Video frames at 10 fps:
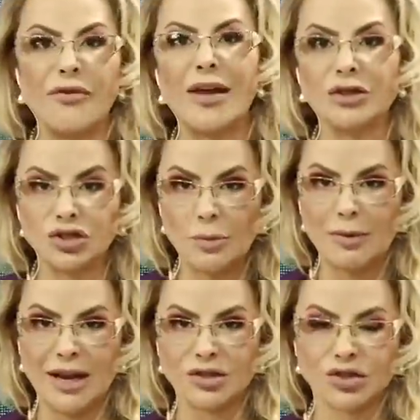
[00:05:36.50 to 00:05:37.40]
falando
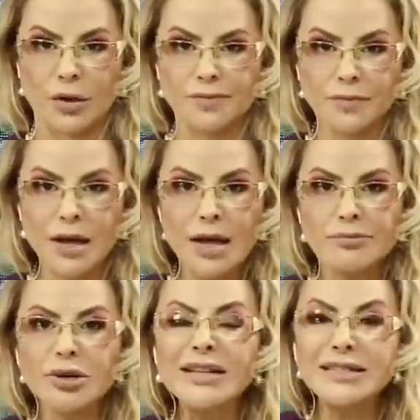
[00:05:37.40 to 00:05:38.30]
sobre isso.
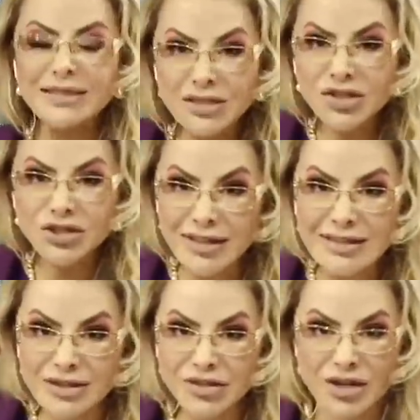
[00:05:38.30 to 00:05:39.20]
Porque se
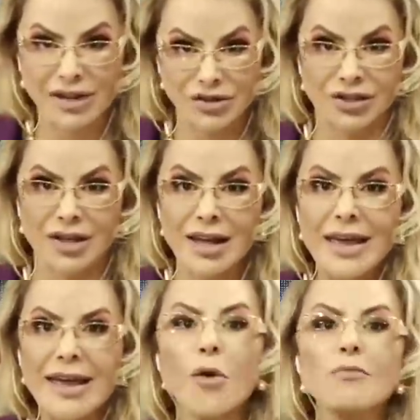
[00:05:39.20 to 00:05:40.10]
existisse, gente,
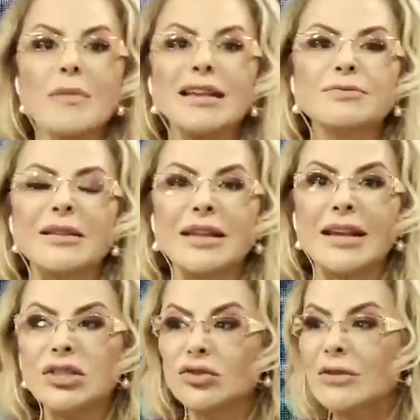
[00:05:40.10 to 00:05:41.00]
eu mesma
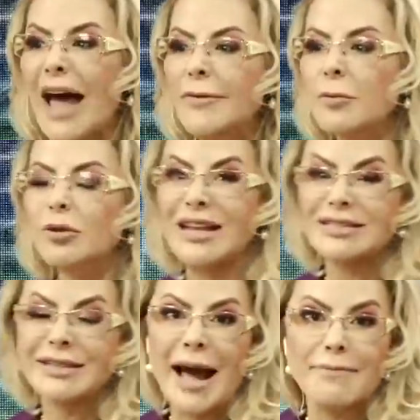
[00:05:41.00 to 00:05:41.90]
teria estudado por
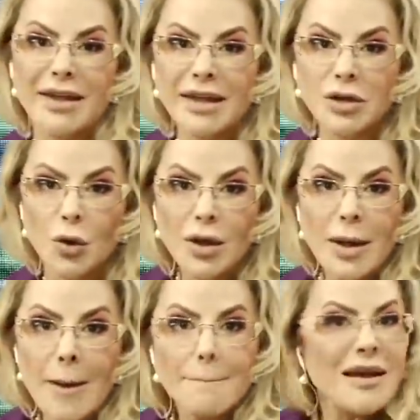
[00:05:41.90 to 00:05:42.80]
esse caminho,
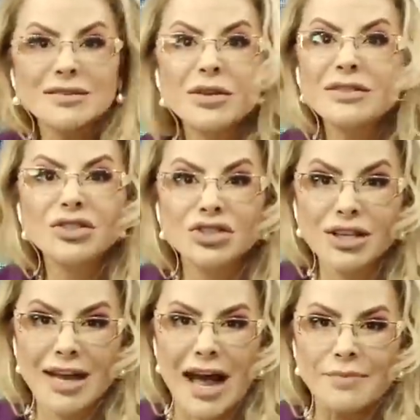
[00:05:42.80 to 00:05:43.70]
mas não
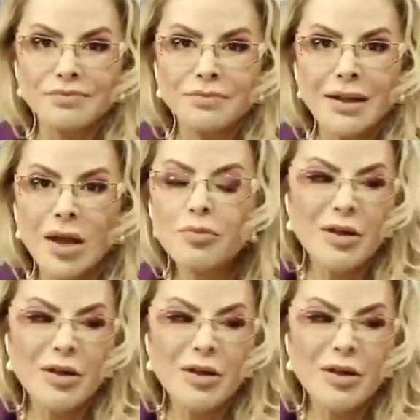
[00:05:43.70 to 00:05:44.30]
existia. Eu